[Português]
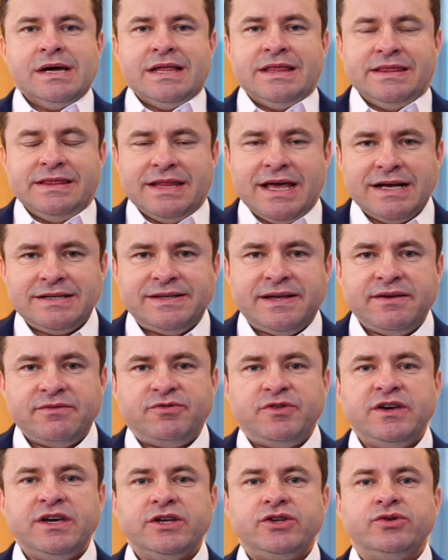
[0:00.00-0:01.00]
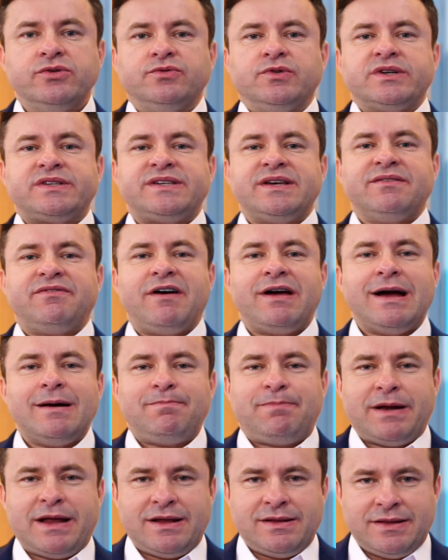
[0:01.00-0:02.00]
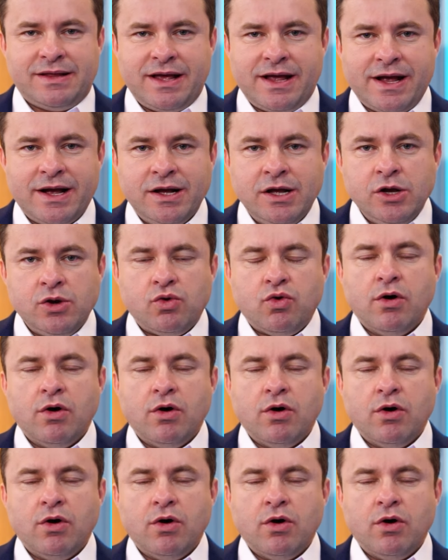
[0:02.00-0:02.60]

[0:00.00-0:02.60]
Nesse vídeo você vai aprender